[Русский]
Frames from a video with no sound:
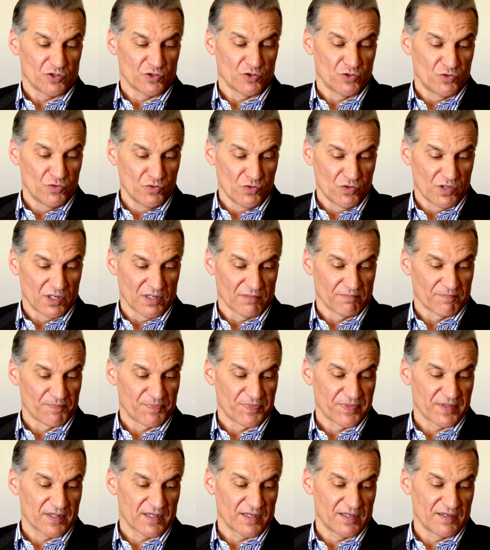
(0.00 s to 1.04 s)
духом,
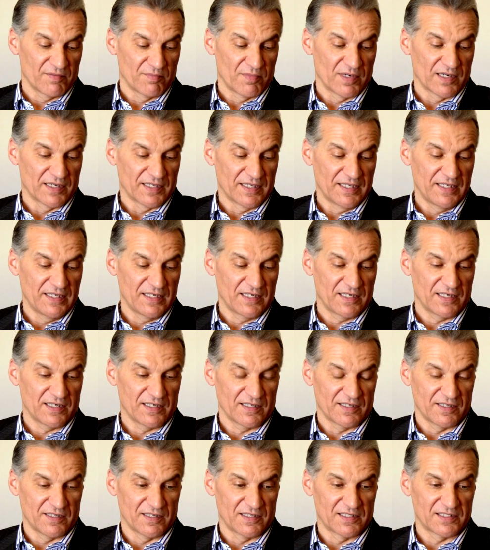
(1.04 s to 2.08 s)
ибо их
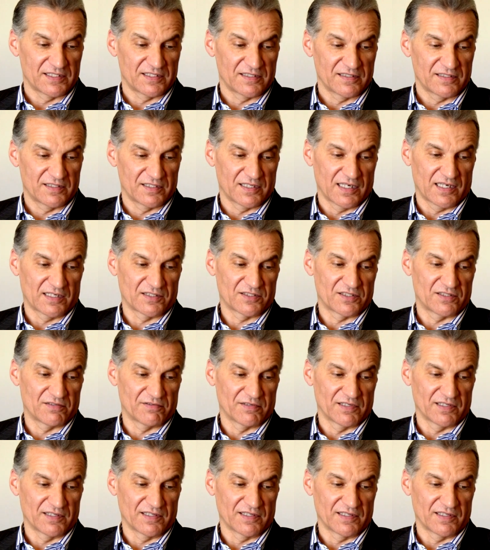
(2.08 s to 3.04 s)
есть Царство